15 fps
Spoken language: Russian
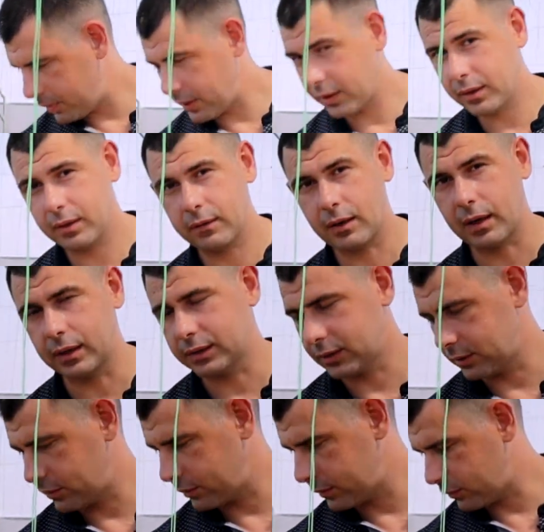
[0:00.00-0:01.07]
перегреваются.
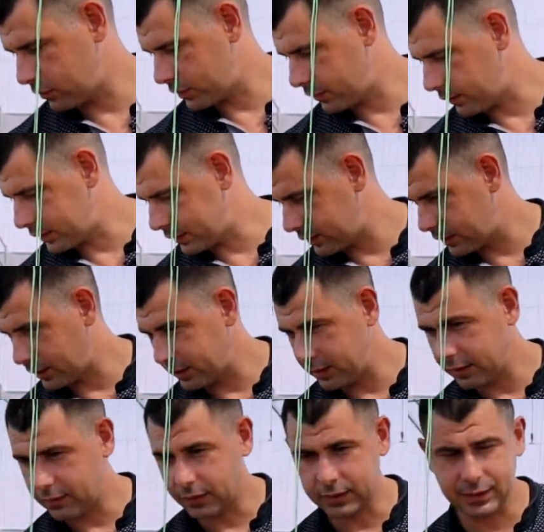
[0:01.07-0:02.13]
То есть вот
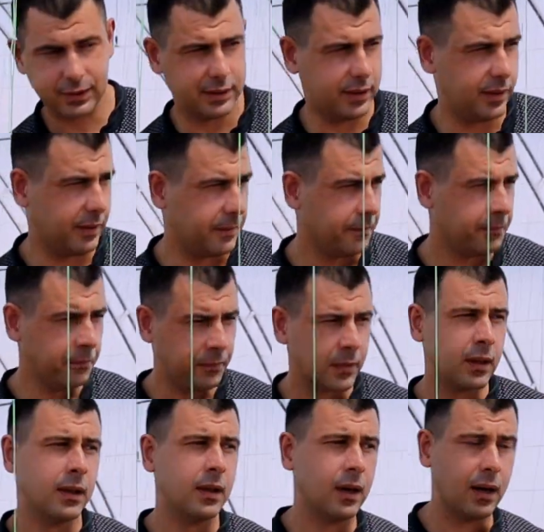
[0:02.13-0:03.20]
21, 23.
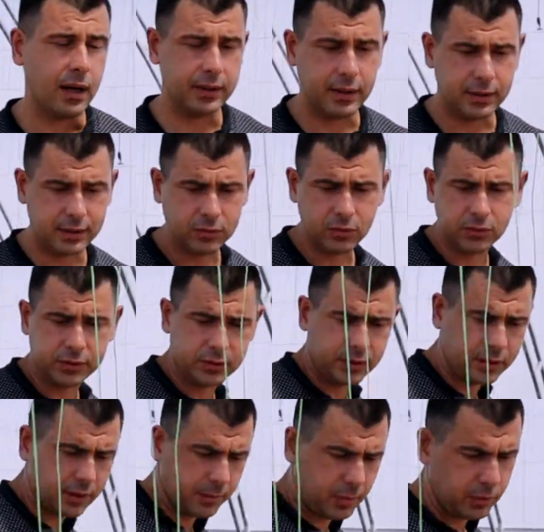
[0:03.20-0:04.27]
Хотя на солнце
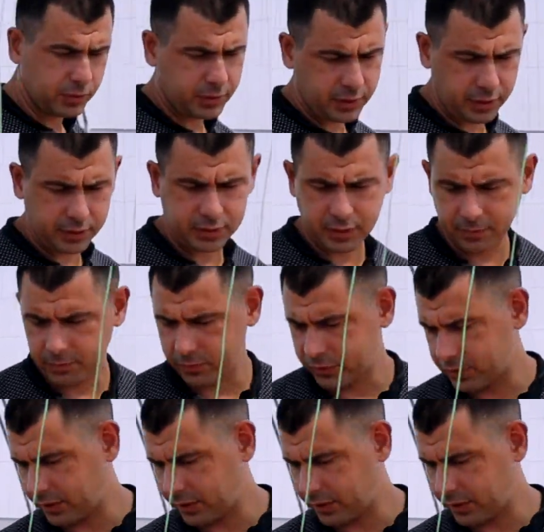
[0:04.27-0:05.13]
где-то плюс 30, плюс